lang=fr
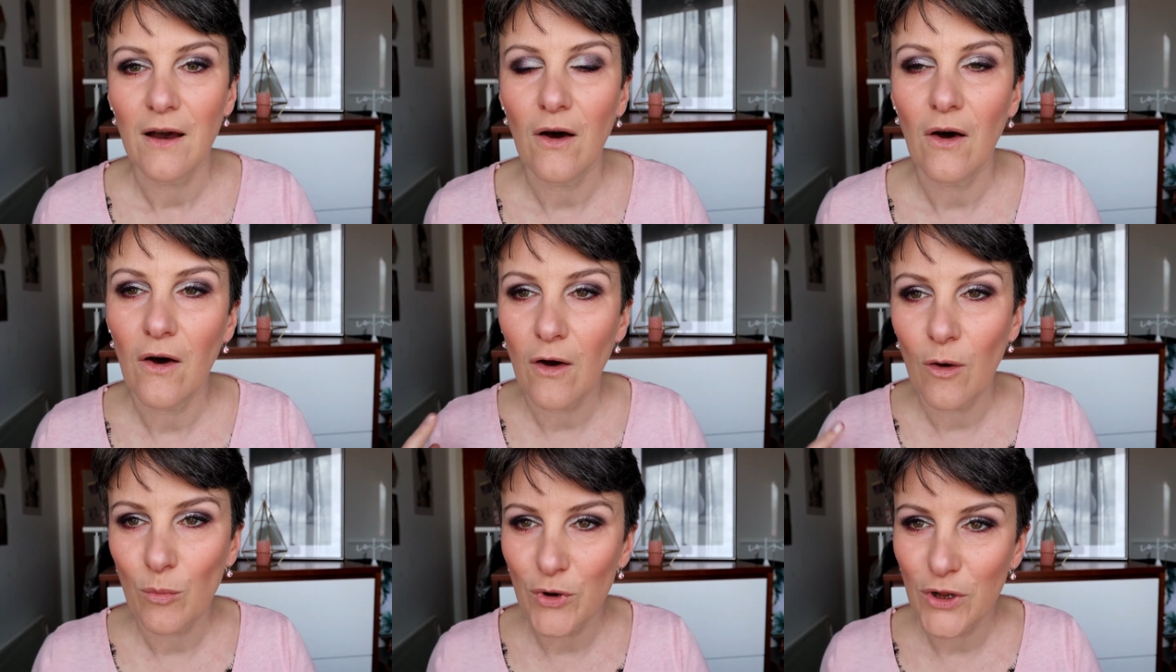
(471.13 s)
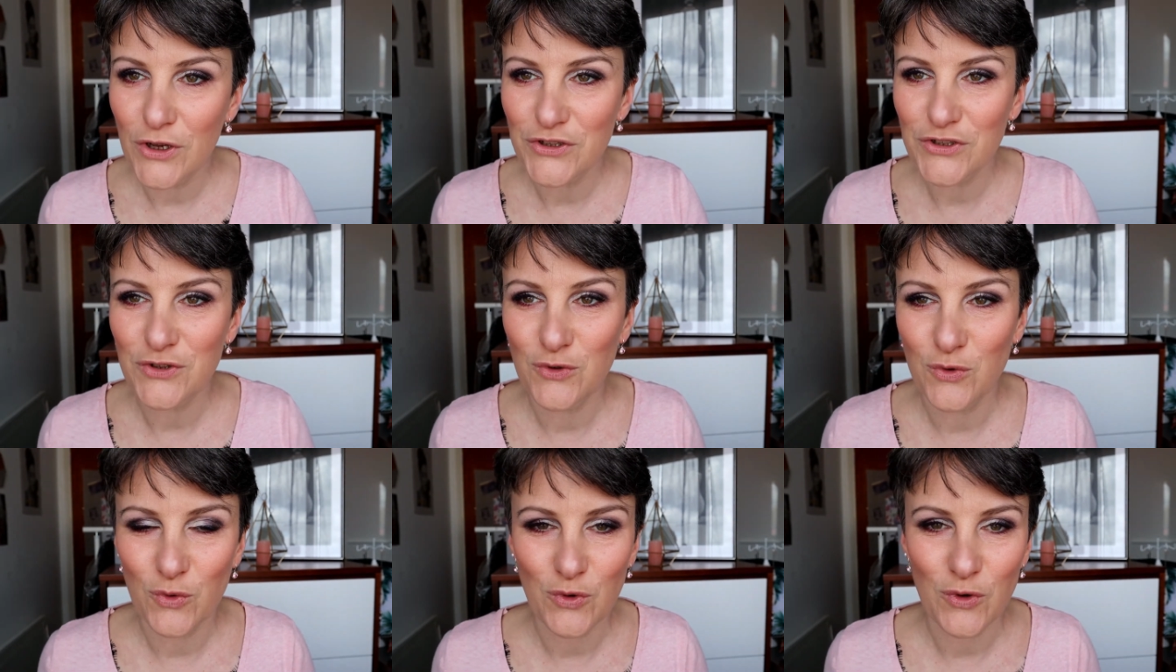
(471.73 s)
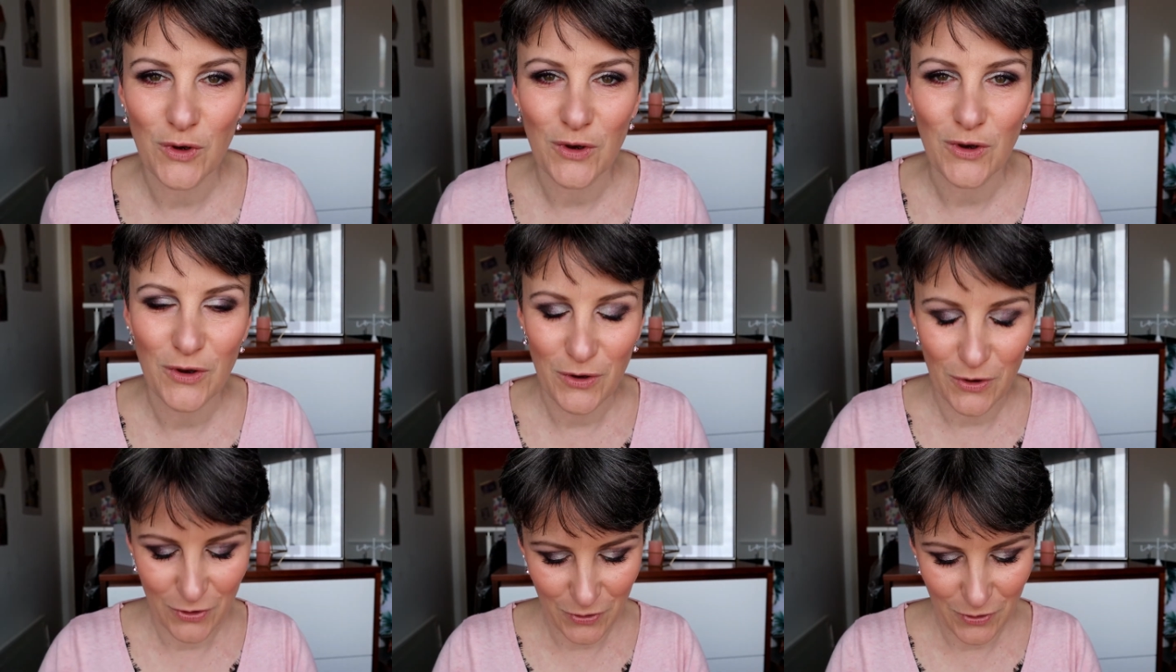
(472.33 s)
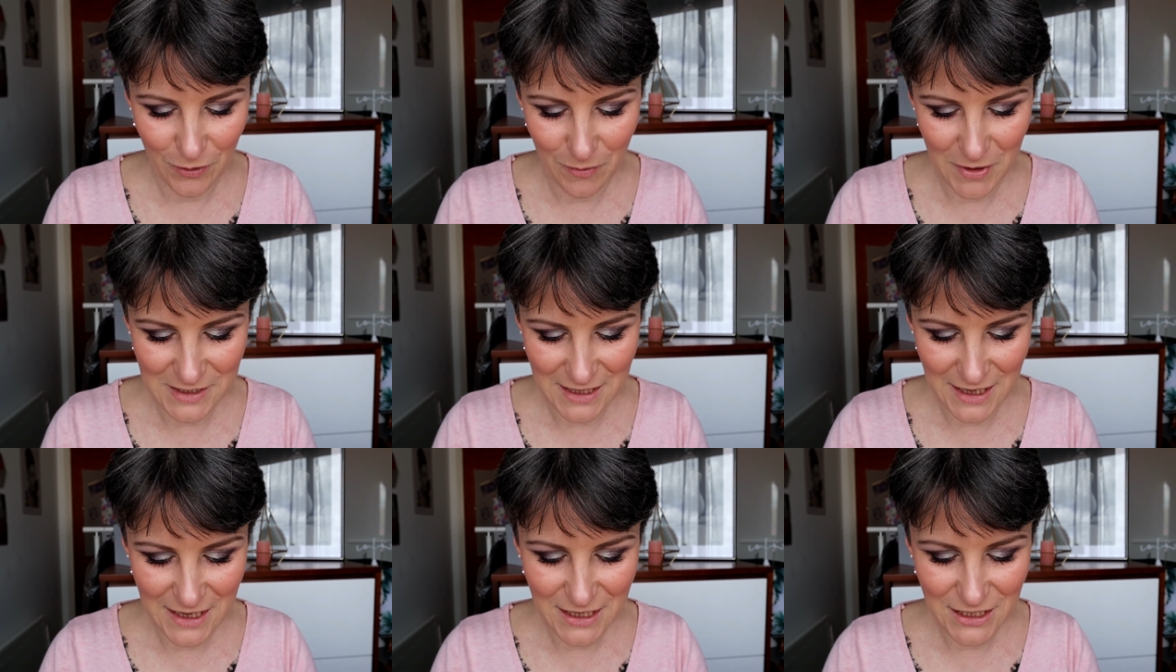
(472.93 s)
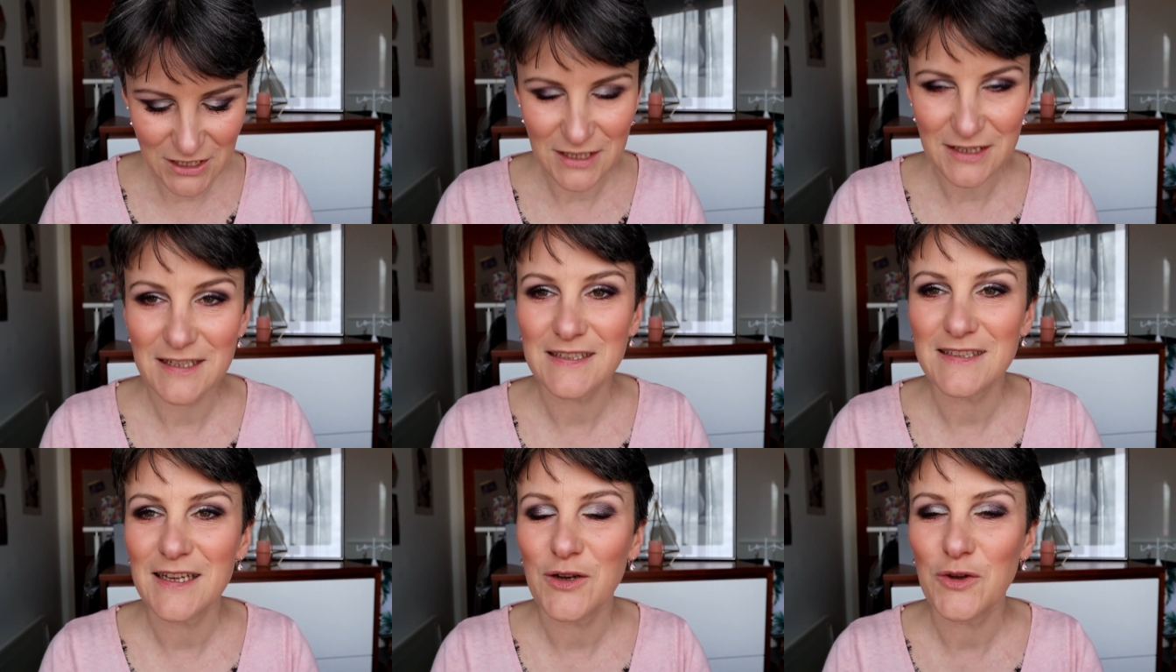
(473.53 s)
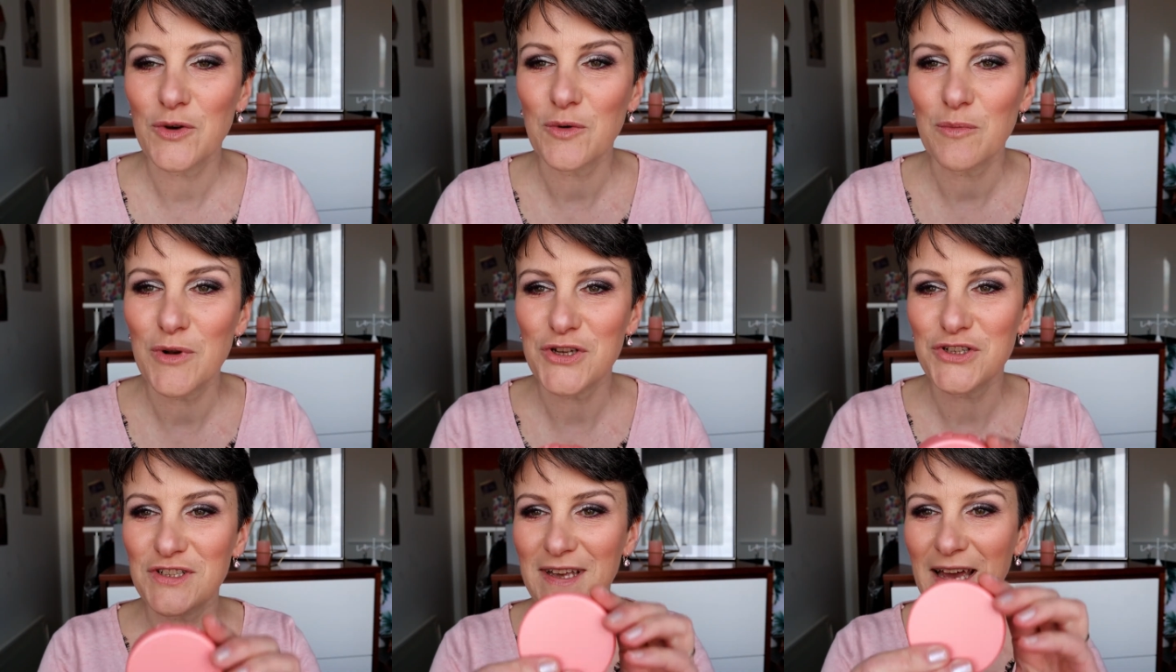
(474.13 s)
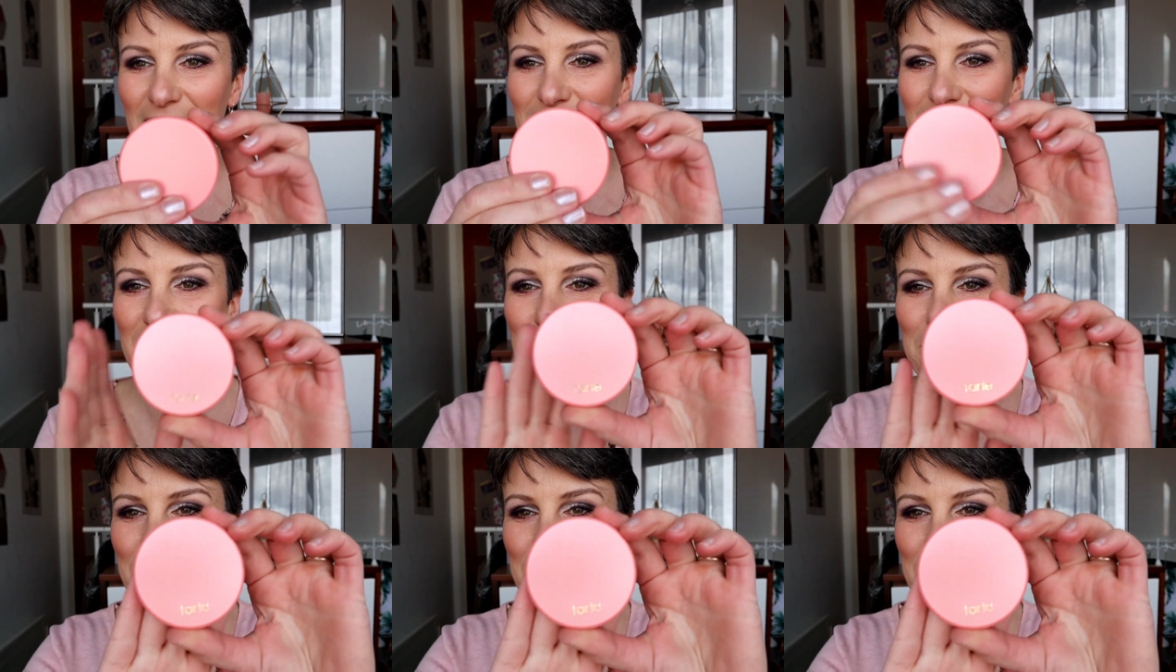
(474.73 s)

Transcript: En blush, donc bah, ça y est, j'ai testé le blush tarte